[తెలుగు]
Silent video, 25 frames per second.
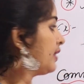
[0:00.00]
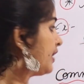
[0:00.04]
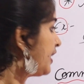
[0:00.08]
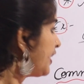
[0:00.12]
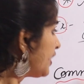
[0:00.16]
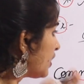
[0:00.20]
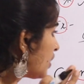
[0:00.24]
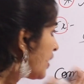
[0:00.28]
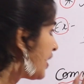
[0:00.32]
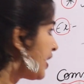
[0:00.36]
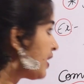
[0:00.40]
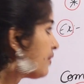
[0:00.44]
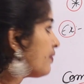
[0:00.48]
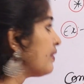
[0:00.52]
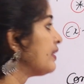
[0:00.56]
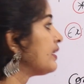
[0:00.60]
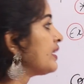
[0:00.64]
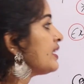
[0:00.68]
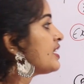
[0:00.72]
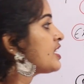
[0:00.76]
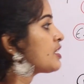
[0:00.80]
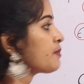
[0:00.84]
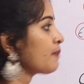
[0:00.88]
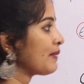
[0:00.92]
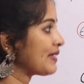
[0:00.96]
దీంట్లో
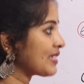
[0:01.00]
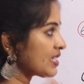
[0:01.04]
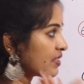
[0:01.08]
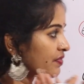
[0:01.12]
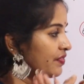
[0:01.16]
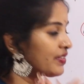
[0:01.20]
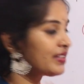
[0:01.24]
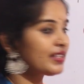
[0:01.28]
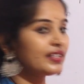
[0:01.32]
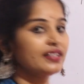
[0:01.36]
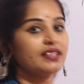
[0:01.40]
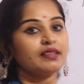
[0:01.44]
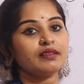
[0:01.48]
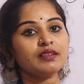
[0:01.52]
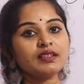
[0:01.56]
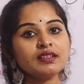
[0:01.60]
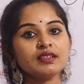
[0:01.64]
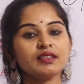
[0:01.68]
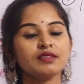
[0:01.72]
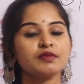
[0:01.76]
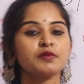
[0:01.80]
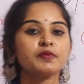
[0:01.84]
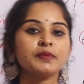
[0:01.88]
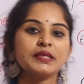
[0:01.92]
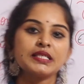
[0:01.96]
ఎటువంటి స్పెసిఫిక్
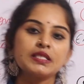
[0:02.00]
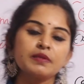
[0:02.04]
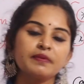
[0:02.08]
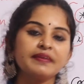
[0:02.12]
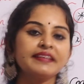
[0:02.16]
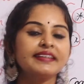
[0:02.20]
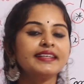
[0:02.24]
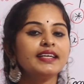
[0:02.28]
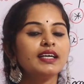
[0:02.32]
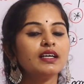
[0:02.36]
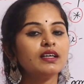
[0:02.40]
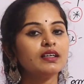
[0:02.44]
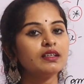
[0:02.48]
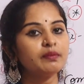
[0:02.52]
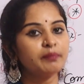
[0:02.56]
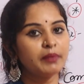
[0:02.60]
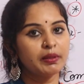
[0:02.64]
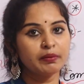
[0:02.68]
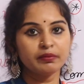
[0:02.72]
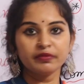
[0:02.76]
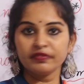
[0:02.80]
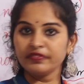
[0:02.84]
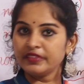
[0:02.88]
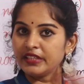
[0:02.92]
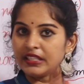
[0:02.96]
స్పెసిఫిక్గా
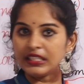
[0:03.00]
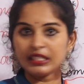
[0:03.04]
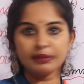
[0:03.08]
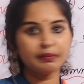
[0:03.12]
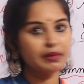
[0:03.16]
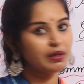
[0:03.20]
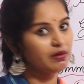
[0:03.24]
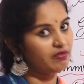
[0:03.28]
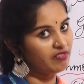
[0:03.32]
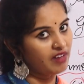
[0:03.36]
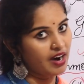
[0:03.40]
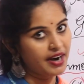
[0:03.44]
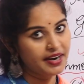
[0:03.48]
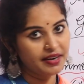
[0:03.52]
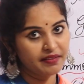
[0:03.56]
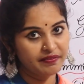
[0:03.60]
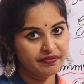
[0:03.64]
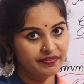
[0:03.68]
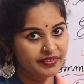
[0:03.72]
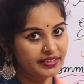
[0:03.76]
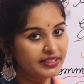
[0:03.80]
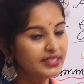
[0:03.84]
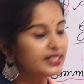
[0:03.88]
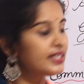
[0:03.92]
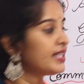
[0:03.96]
మనం దీన్ని మనం వాడాం
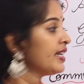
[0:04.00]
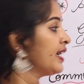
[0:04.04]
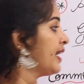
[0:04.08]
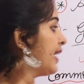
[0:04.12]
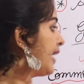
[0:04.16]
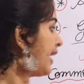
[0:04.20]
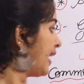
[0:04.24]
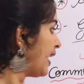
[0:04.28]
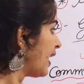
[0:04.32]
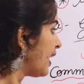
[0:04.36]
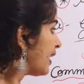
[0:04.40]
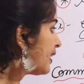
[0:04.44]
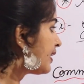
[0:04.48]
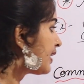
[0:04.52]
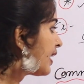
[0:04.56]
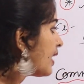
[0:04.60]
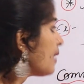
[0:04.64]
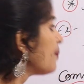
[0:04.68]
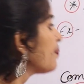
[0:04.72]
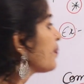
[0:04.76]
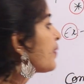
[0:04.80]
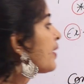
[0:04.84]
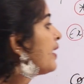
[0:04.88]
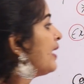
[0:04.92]
ఫ్రెండ్ ఎలా అంటే